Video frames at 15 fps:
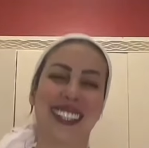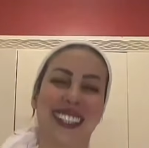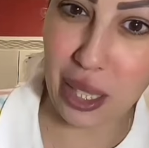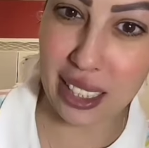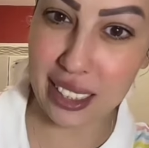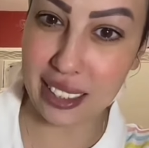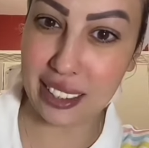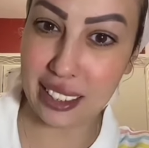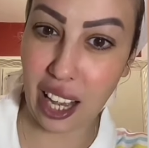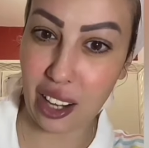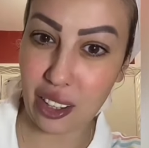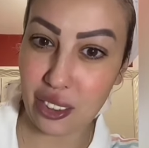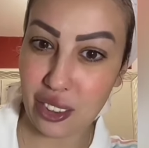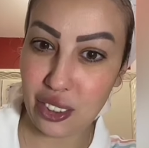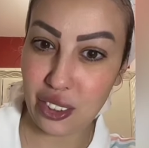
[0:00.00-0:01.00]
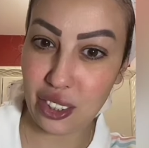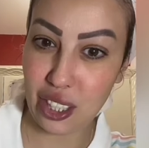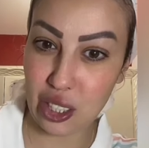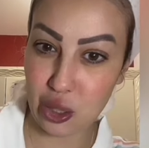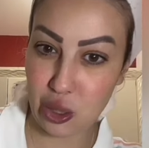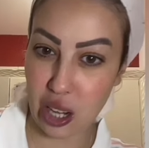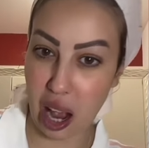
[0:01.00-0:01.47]
شفتها مراس الدار
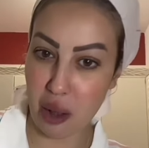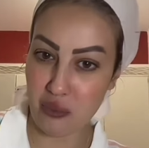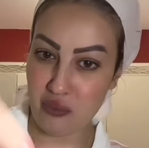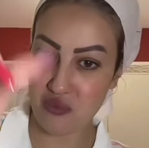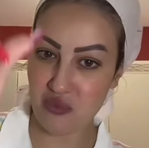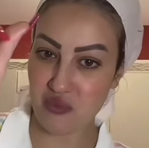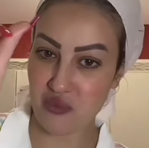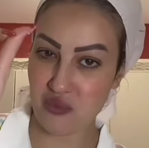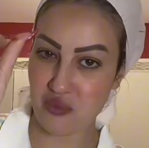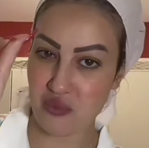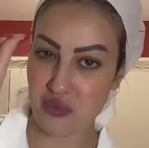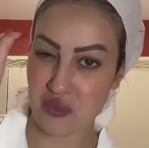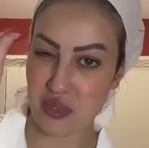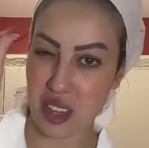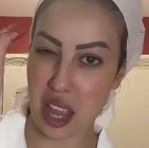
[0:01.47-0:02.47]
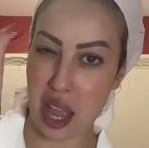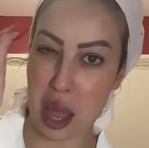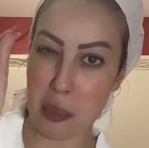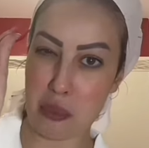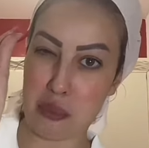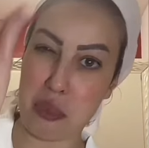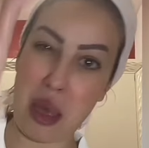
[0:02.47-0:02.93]
هي تقول لها
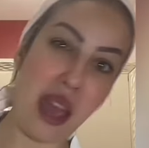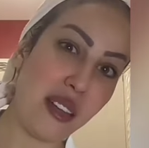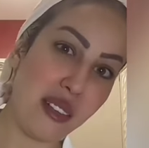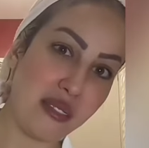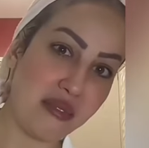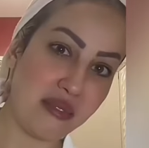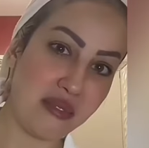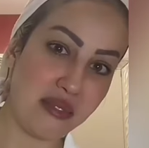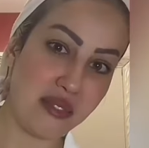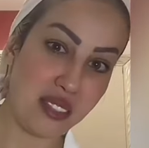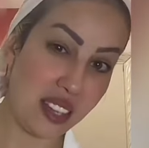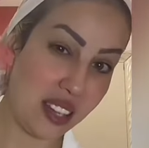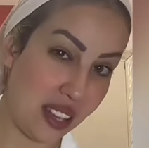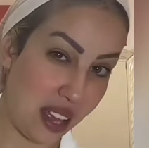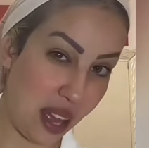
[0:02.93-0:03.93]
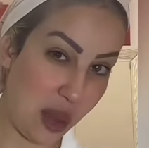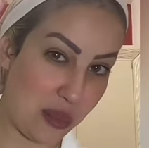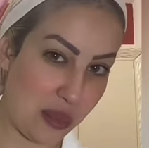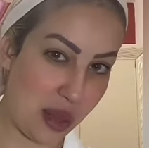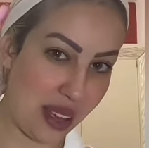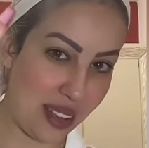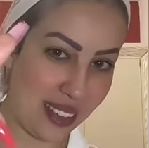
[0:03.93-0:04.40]
ابا
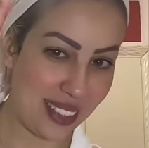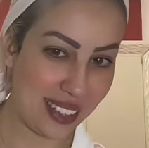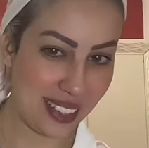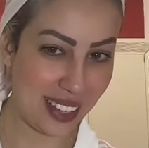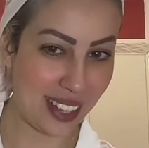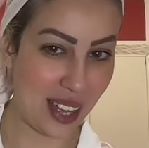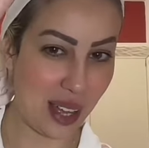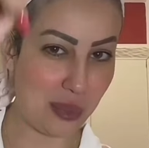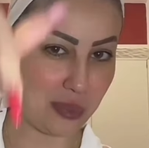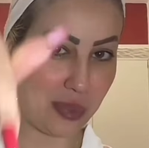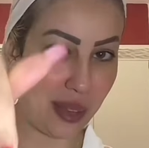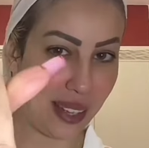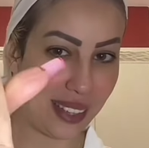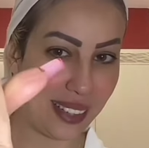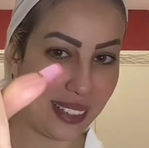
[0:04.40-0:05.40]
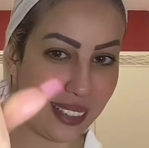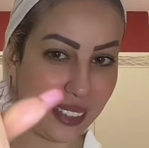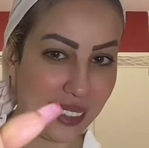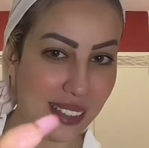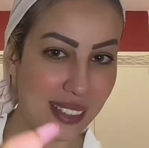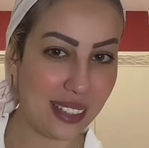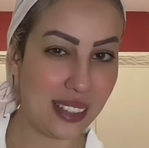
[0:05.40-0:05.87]
ابا ابا
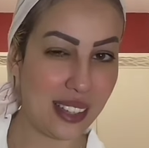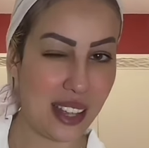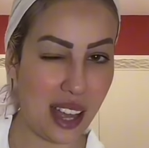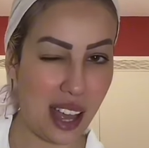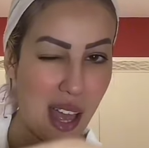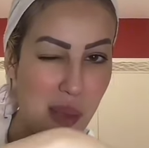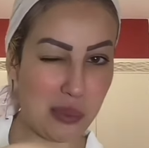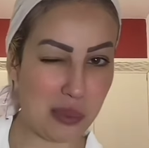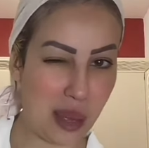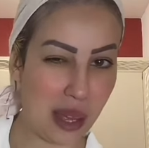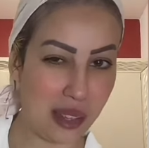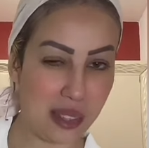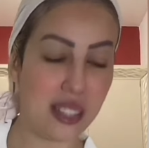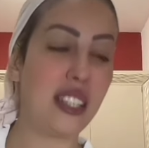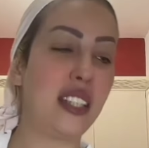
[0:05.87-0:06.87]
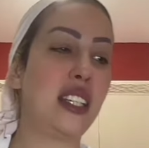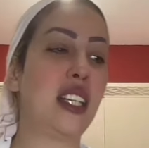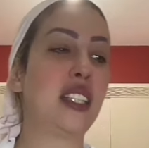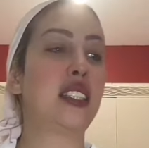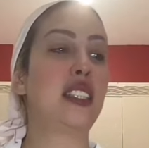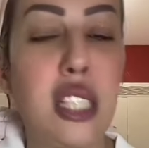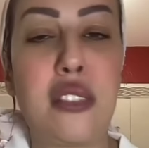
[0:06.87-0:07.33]
ابا
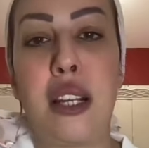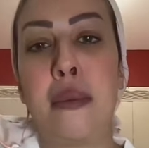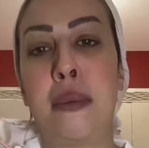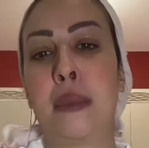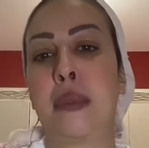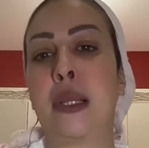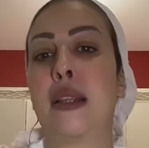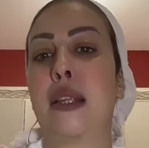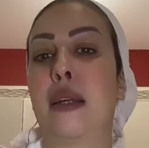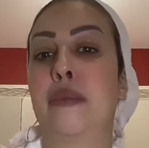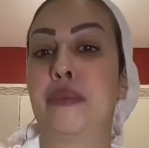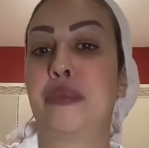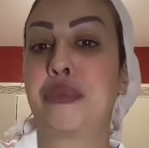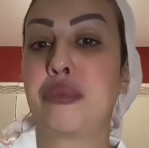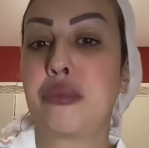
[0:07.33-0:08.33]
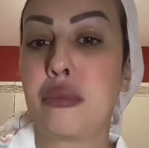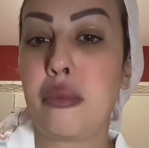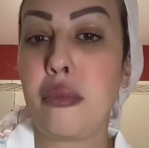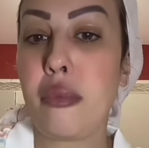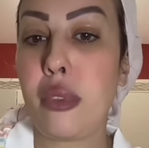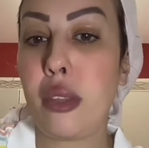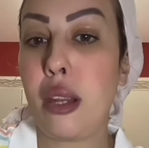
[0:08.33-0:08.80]
يعني انا قلت على عبد الله
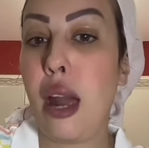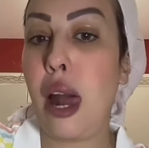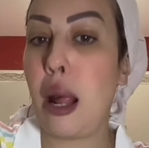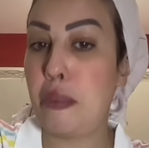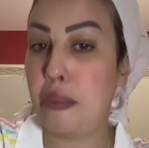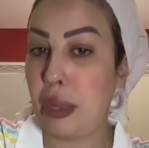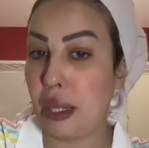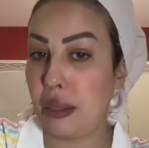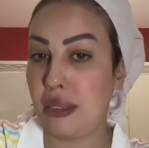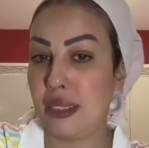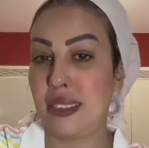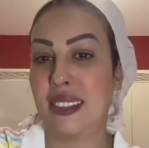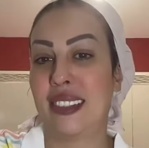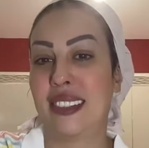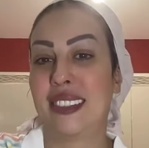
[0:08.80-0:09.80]
ابا